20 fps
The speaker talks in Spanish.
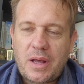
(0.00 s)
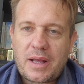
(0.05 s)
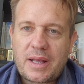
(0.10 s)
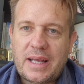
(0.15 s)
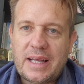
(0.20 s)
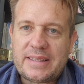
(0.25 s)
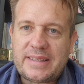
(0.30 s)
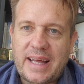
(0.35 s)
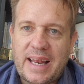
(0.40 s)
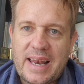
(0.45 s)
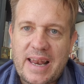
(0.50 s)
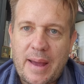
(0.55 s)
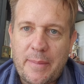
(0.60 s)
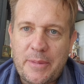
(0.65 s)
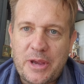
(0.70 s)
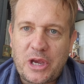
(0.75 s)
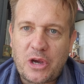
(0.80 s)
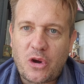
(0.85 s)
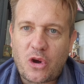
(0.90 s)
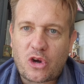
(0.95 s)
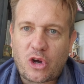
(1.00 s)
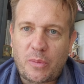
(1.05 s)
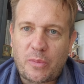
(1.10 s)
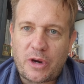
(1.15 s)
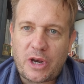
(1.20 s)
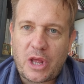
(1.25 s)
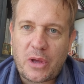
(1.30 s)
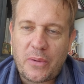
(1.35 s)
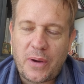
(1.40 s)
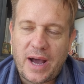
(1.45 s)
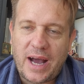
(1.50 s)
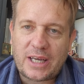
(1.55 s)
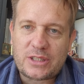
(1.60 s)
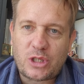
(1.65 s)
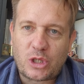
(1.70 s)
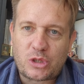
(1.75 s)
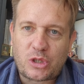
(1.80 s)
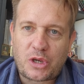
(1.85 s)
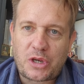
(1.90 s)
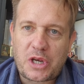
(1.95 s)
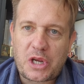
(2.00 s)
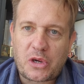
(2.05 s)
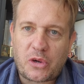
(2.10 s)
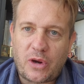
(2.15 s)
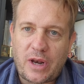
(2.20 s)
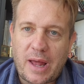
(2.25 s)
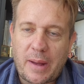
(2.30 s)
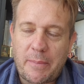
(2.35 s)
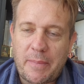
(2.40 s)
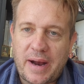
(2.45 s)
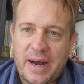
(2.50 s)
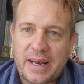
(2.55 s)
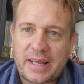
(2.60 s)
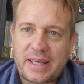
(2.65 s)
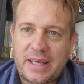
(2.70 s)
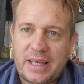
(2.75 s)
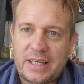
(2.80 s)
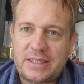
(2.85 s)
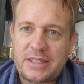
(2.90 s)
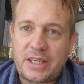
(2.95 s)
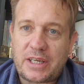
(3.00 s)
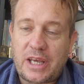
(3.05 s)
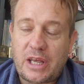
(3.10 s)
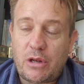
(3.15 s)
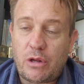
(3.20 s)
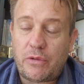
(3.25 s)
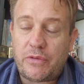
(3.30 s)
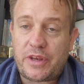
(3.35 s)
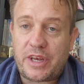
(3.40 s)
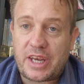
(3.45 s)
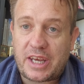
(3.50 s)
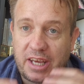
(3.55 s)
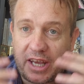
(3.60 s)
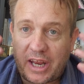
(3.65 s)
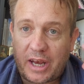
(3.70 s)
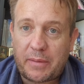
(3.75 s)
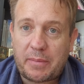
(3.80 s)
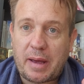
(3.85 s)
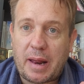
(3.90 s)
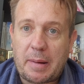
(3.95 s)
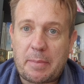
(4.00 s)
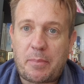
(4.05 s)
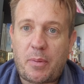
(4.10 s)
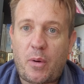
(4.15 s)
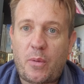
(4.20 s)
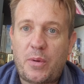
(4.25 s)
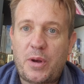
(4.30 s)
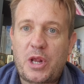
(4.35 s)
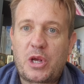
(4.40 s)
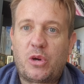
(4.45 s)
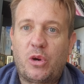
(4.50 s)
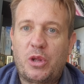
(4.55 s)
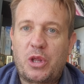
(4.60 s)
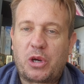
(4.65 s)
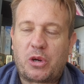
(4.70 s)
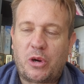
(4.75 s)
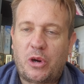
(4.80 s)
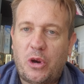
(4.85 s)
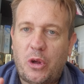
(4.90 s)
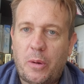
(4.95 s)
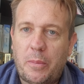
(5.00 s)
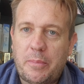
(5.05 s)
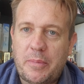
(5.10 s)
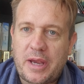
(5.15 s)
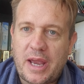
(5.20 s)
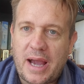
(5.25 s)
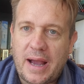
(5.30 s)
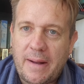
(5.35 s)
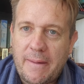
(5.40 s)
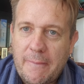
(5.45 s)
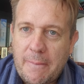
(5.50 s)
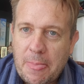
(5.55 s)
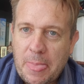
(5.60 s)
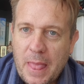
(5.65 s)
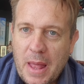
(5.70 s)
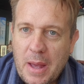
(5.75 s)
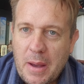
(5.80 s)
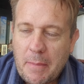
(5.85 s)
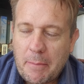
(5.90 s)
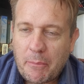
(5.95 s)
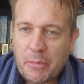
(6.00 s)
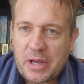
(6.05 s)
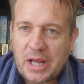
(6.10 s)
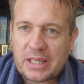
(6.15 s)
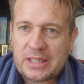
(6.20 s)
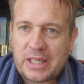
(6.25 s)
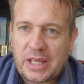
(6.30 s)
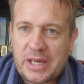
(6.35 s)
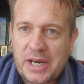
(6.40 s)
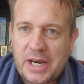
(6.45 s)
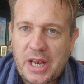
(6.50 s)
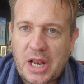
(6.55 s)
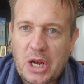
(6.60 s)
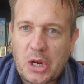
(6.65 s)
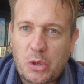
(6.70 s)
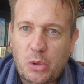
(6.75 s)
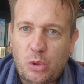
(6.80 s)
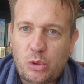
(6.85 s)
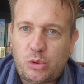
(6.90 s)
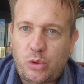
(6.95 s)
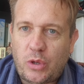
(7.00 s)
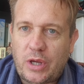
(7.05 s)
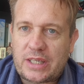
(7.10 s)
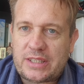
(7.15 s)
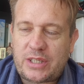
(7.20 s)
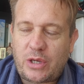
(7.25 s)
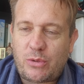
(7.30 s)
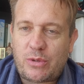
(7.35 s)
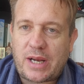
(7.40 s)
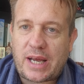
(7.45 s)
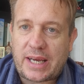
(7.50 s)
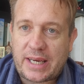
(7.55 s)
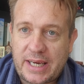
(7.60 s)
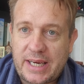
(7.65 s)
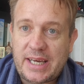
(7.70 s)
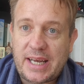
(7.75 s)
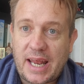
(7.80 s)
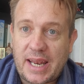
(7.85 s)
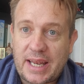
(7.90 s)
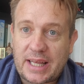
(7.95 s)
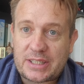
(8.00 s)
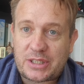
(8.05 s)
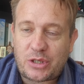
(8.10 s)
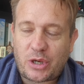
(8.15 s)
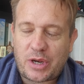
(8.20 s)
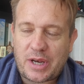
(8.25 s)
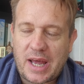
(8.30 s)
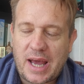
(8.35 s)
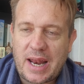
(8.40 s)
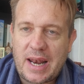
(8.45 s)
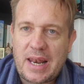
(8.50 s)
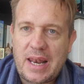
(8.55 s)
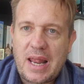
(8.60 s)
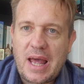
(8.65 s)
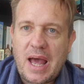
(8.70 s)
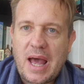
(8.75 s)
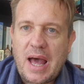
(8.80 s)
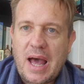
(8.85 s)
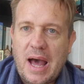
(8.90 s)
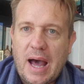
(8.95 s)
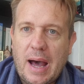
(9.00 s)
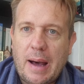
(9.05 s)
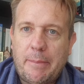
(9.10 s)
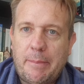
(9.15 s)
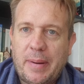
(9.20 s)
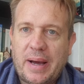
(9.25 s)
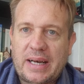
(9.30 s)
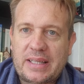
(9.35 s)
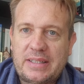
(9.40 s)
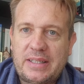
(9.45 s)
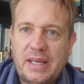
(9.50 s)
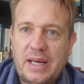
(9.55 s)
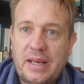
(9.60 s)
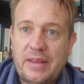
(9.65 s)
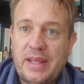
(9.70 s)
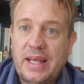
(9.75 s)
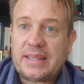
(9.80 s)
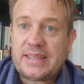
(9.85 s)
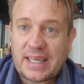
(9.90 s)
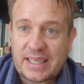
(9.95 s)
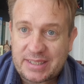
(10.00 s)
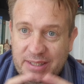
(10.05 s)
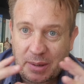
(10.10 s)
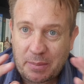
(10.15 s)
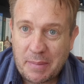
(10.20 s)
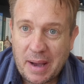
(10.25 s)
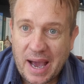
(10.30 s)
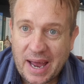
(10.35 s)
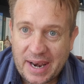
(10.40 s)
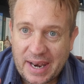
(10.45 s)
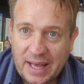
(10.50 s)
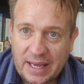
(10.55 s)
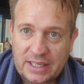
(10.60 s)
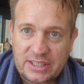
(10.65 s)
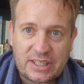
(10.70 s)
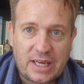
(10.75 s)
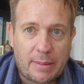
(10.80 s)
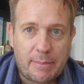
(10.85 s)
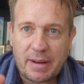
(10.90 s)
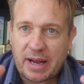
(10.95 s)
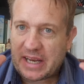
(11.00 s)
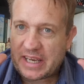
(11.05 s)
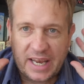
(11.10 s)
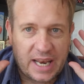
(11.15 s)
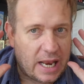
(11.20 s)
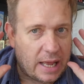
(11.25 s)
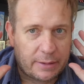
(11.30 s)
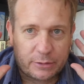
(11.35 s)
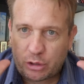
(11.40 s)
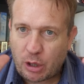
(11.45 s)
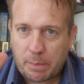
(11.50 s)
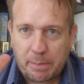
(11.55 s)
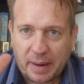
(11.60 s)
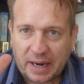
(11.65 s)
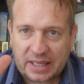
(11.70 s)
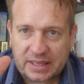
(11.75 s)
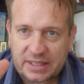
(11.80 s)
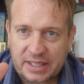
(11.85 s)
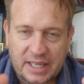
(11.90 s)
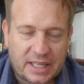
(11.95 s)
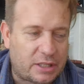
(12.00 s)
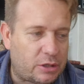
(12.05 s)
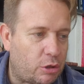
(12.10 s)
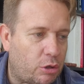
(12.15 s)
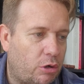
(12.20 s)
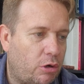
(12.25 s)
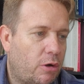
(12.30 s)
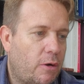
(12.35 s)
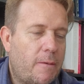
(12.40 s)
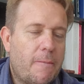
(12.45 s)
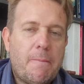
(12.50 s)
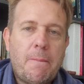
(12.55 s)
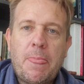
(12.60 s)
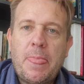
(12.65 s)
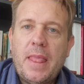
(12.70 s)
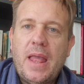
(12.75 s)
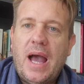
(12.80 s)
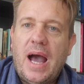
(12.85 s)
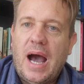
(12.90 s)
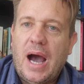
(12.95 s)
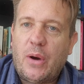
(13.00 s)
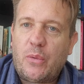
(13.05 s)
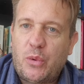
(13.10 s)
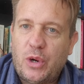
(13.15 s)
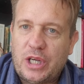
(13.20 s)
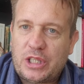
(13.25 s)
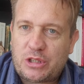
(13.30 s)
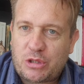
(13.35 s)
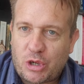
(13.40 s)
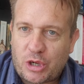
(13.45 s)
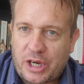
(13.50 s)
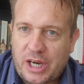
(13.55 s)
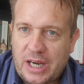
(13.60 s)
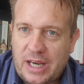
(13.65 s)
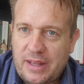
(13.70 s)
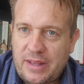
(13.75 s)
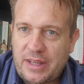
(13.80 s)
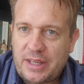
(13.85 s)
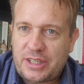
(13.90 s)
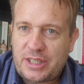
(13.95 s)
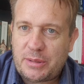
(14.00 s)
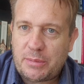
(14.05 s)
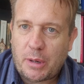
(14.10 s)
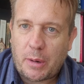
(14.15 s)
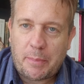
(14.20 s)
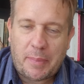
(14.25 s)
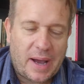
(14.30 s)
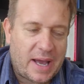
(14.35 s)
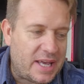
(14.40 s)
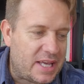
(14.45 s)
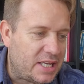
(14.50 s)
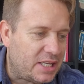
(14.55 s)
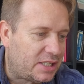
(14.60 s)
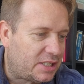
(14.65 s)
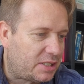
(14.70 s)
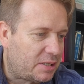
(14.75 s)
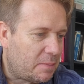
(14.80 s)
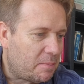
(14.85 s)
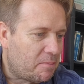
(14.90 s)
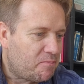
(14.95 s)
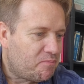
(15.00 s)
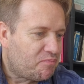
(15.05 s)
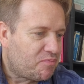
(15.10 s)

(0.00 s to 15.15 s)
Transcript: ¿Qué tal amigos? ¿Cómo les va? Yo soy Nicolás Márquez y quiero dirigirme al público de Colombia. Voy a tener el gusto de hacer una gira nacional a partir de esta semana. Ya mañana estoy partiendo a vuestro queridísimo país